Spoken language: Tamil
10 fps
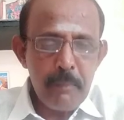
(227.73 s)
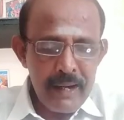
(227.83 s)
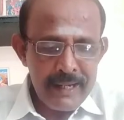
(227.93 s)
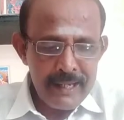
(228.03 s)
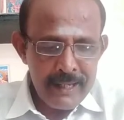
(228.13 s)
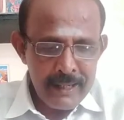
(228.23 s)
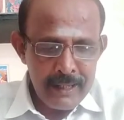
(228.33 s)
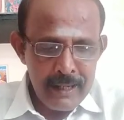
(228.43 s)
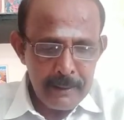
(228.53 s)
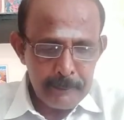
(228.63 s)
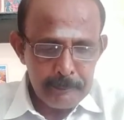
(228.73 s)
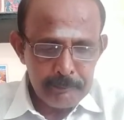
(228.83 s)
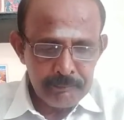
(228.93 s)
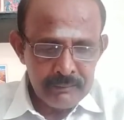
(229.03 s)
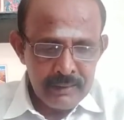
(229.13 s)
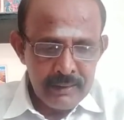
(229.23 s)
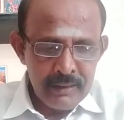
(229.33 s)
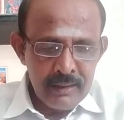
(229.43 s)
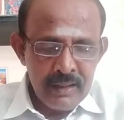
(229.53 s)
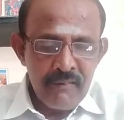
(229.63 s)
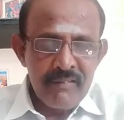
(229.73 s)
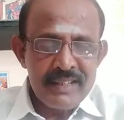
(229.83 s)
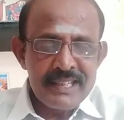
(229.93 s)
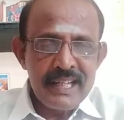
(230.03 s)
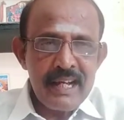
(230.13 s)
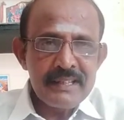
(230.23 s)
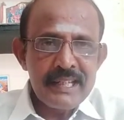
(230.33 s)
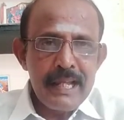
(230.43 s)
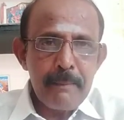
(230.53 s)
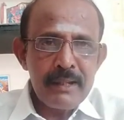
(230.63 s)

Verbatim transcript: பாகையில் இருக்கிறார் விருச்சிக ராசியிலே